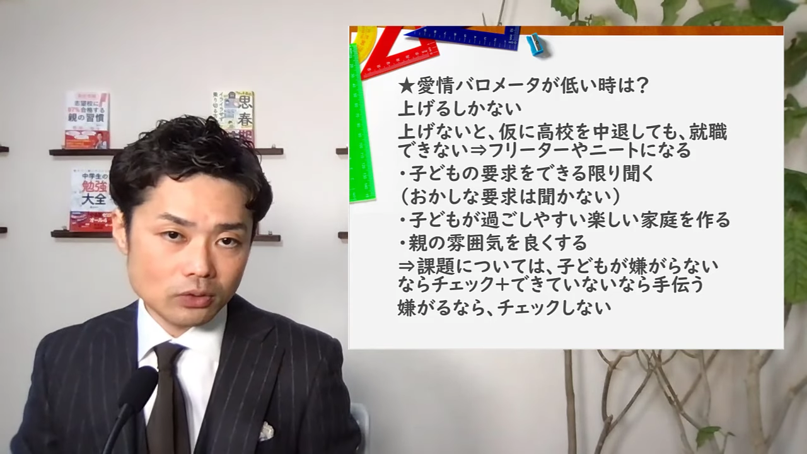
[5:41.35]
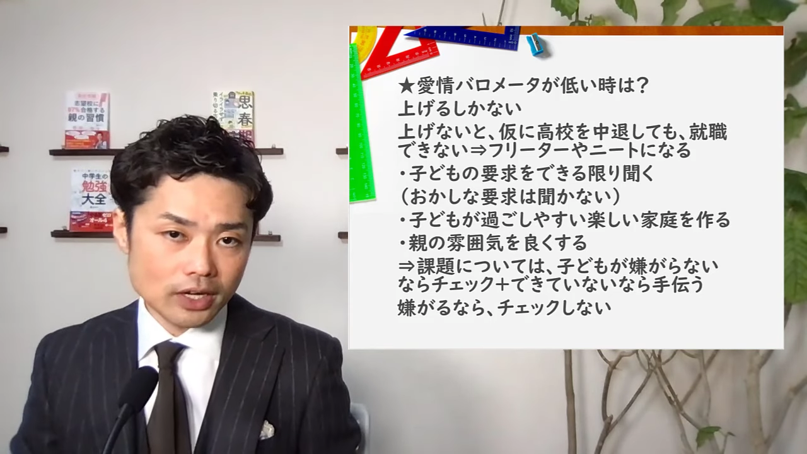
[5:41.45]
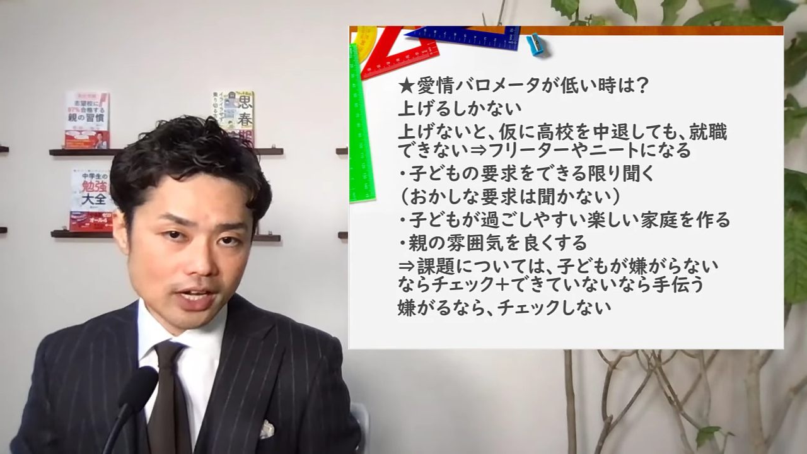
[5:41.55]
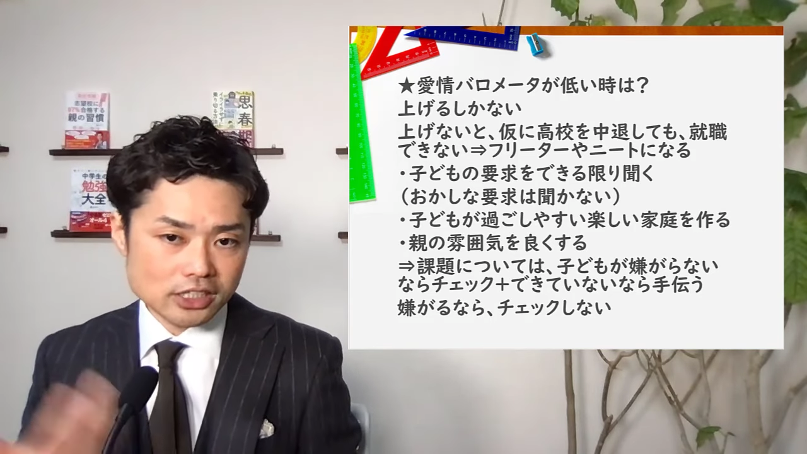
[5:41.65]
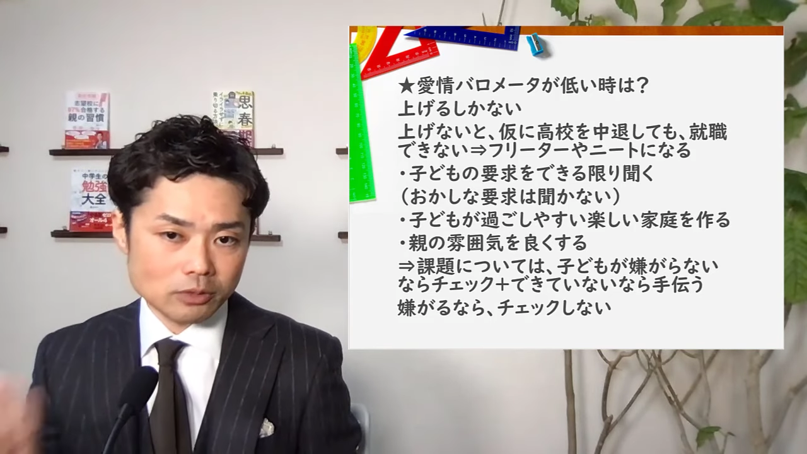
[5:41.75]

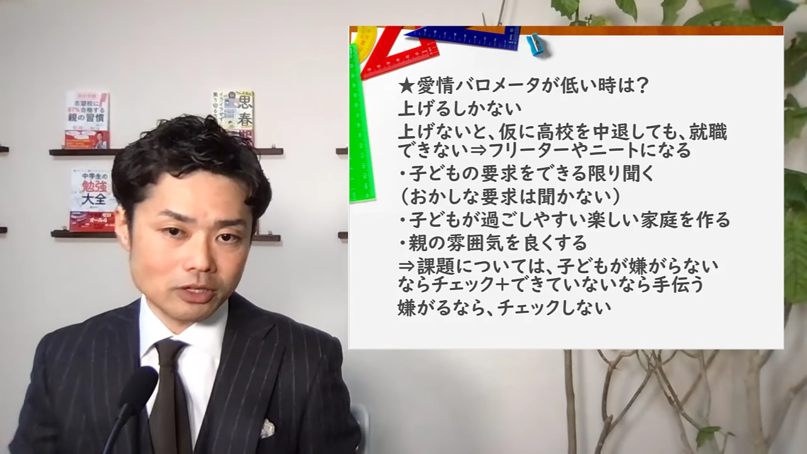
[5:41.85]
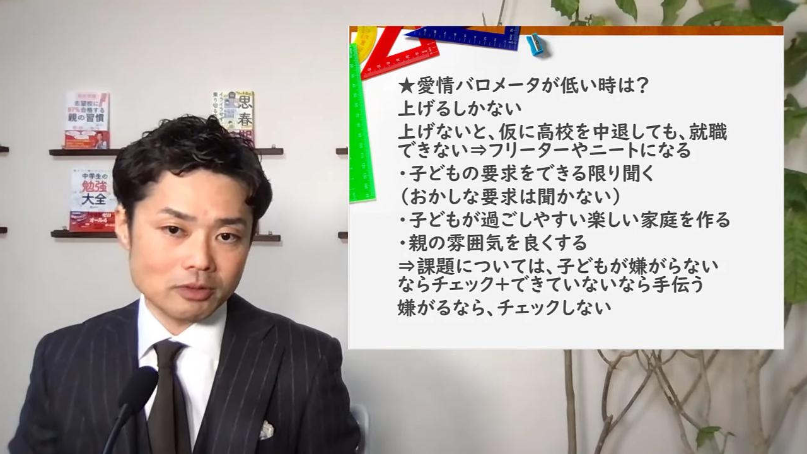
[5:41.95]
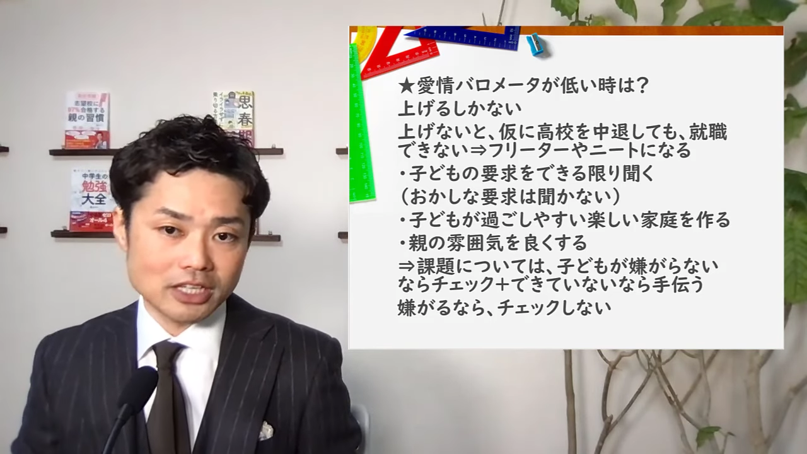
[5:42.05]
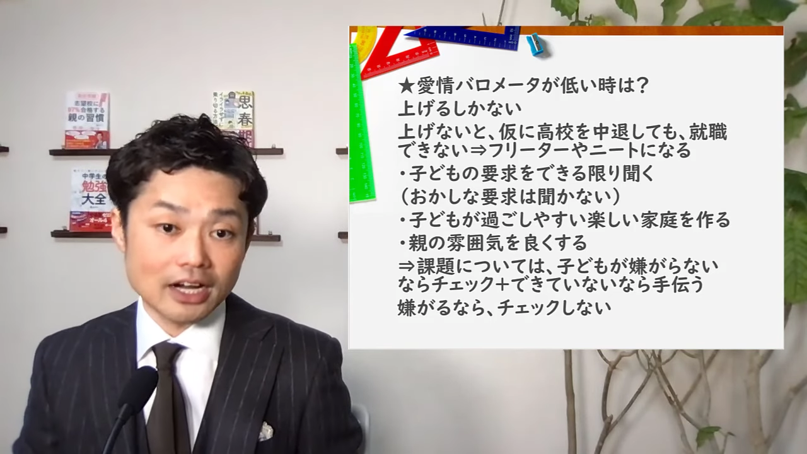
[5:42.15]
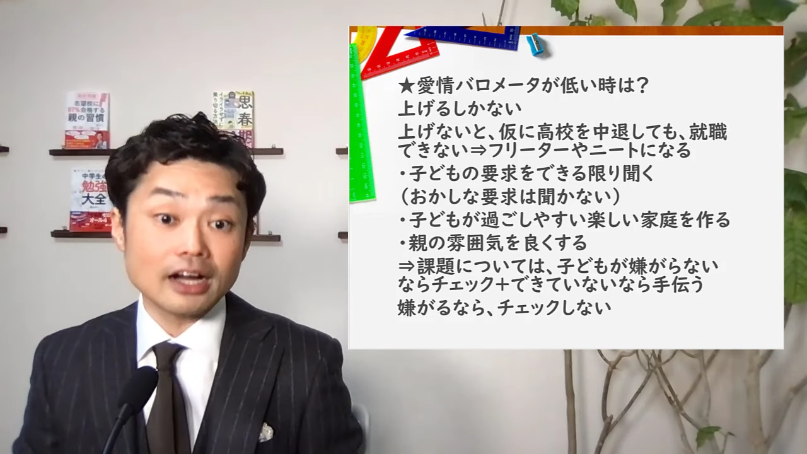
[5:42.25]
が愛情を悪
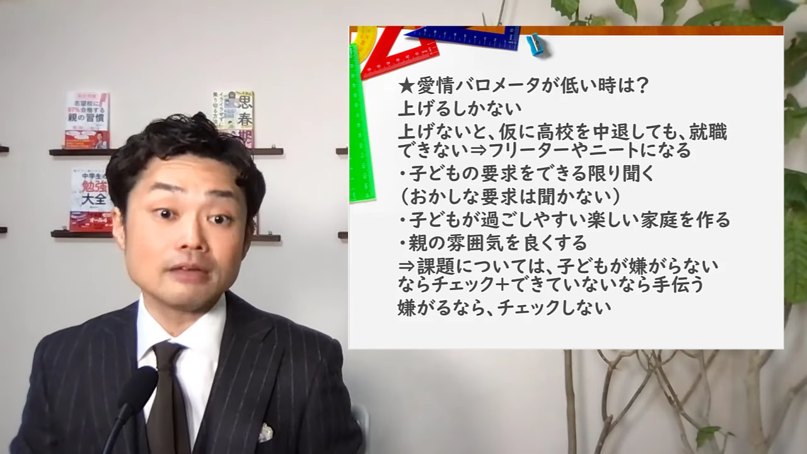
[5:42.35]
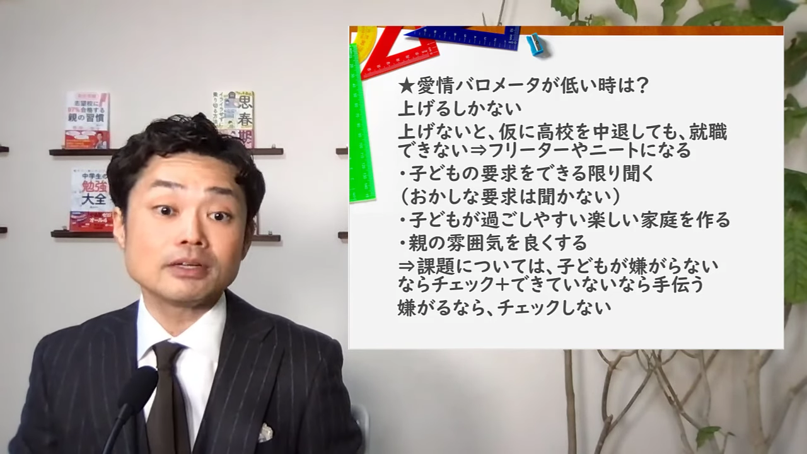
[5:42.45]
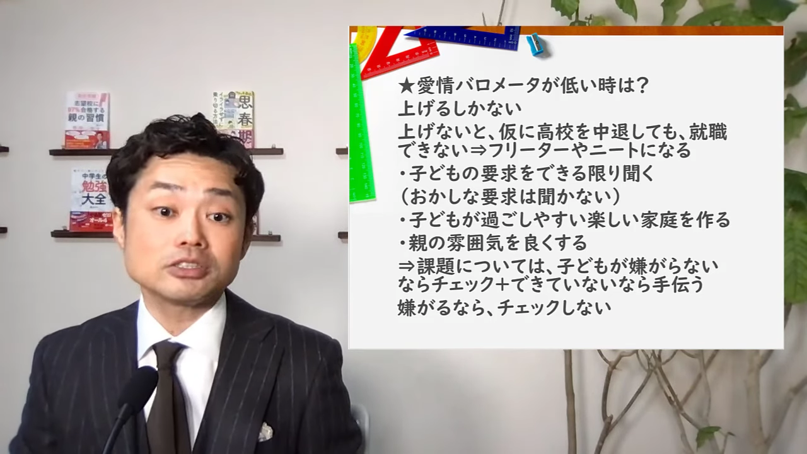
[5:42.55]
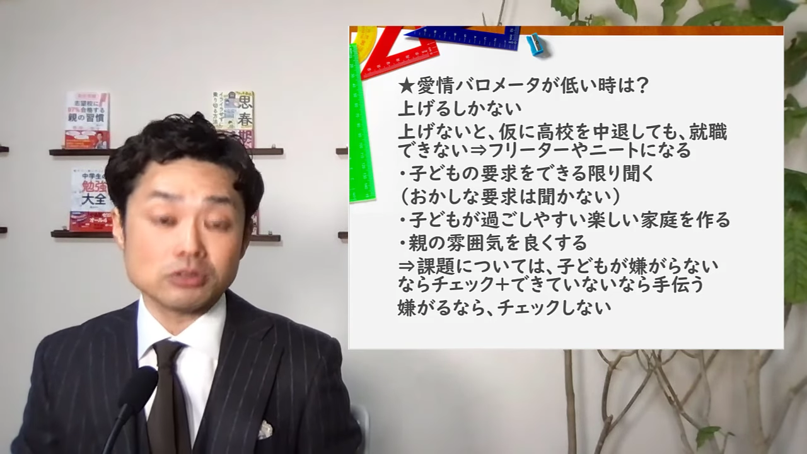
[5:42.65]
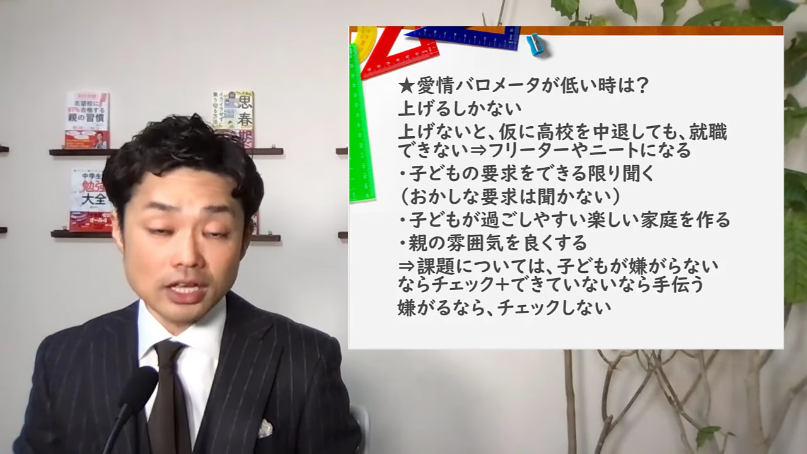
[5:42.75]
めて上がりま
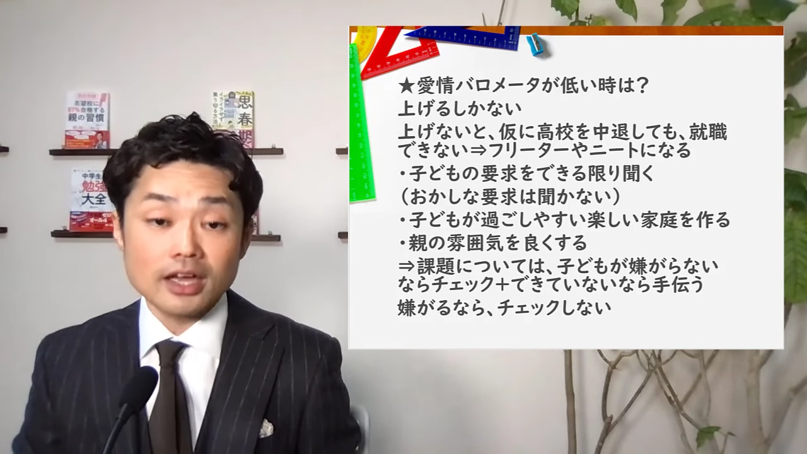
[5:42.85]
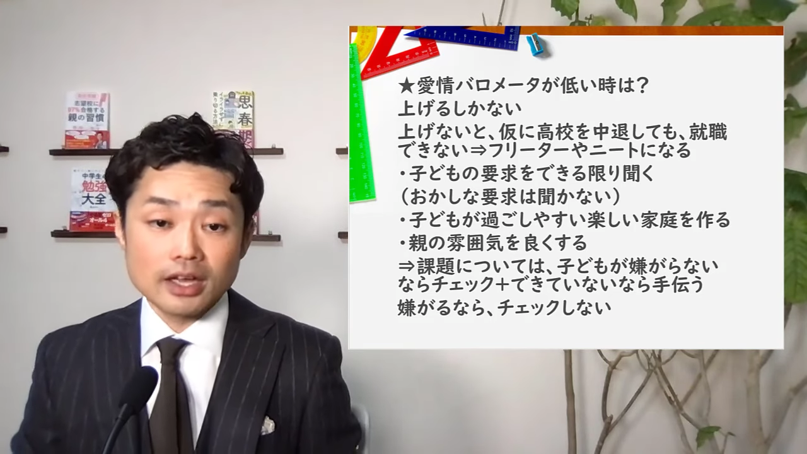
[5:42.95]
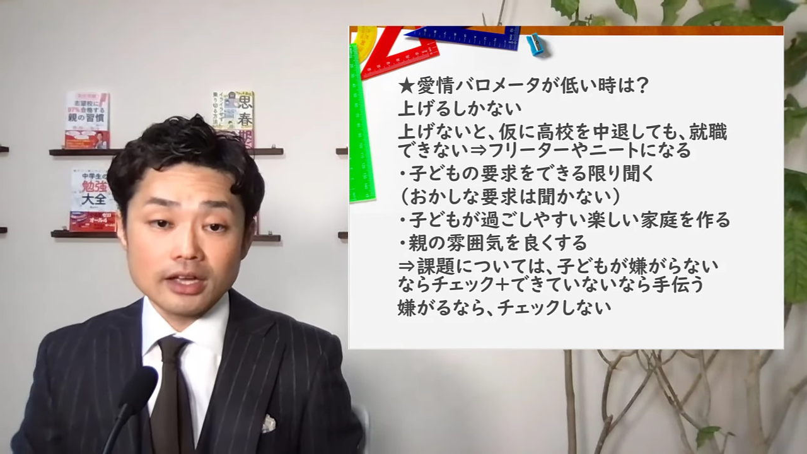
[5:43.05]
すよね。